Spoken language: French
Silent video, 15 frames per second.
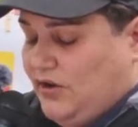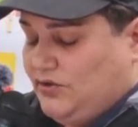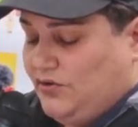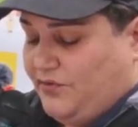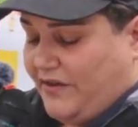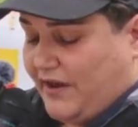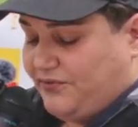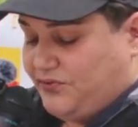
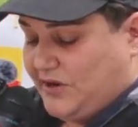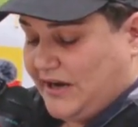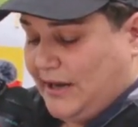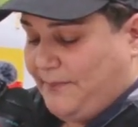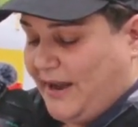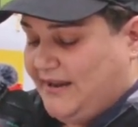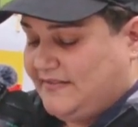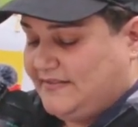de faire fuir les
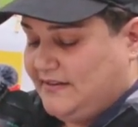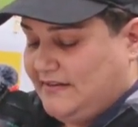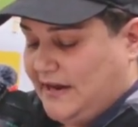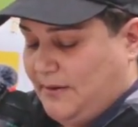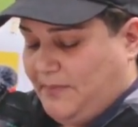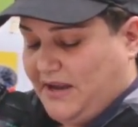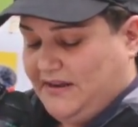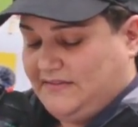
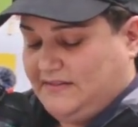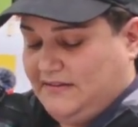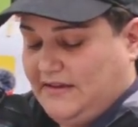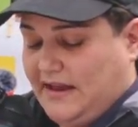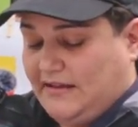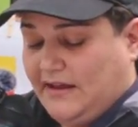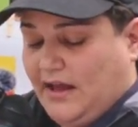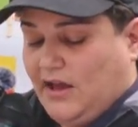Palestiniens et
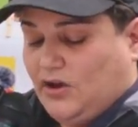Palestiniennes